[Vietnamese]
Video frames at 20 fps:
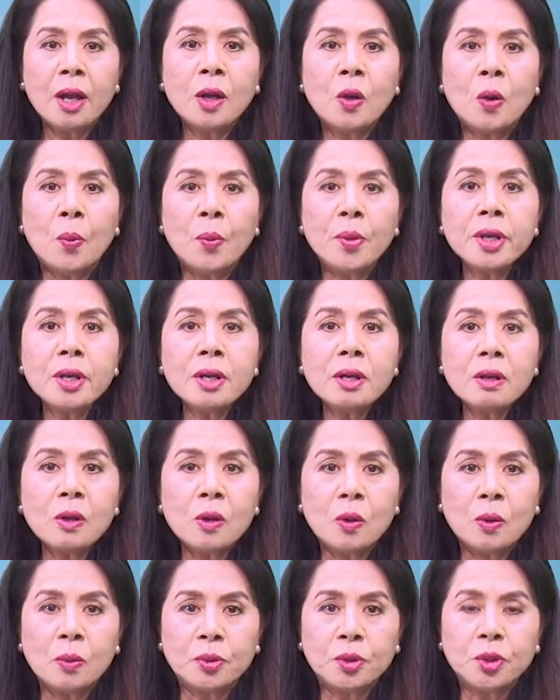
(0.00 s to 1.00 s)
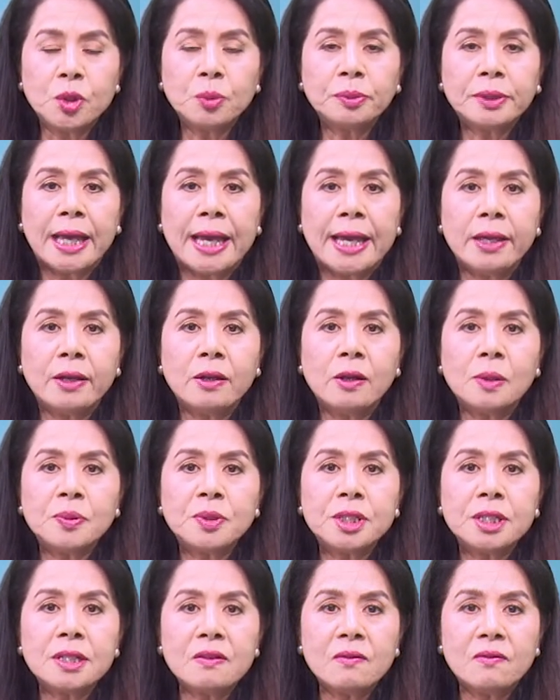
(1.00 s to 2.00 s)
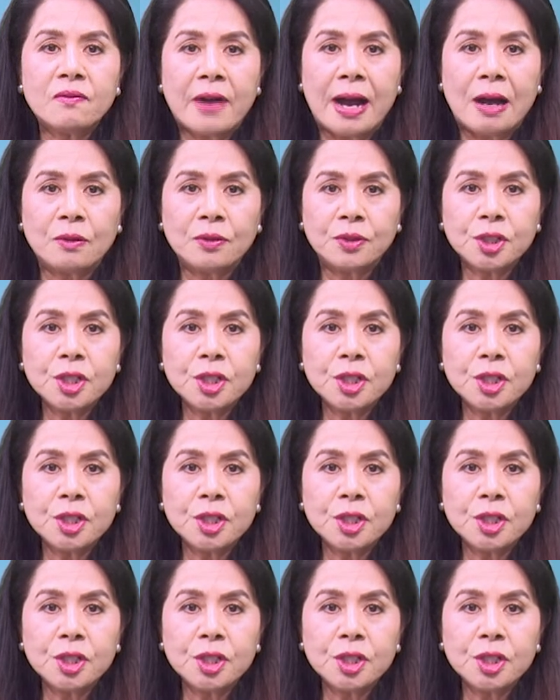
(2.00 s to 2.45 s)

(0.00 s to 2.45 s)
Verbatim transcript: cũng như cùng chung tay góp sức vào